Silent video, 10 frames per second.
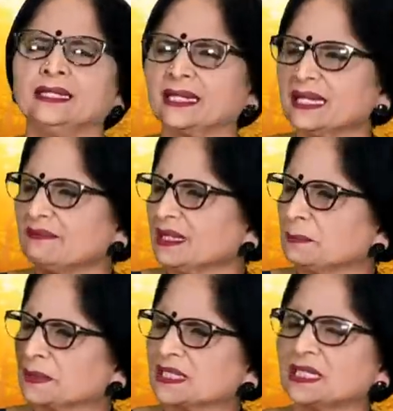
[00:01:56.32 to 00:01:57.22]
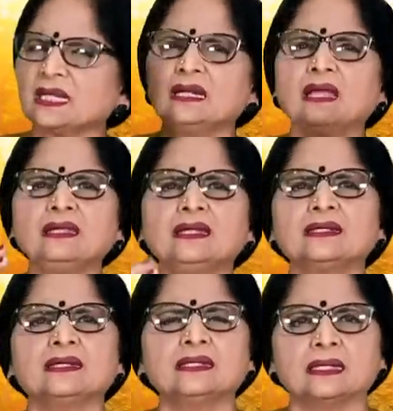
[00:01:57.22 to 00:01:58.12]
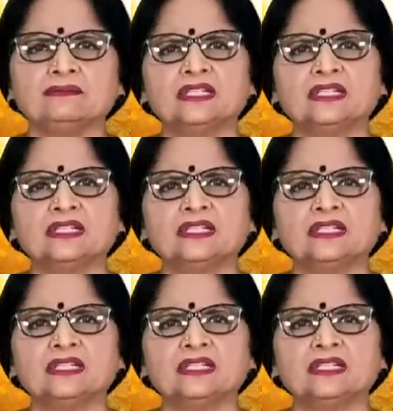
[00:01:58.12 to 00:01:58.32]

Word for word: நிறைய வேறு பிரச்சனைகள்லாம் எனக்கு இருக்குது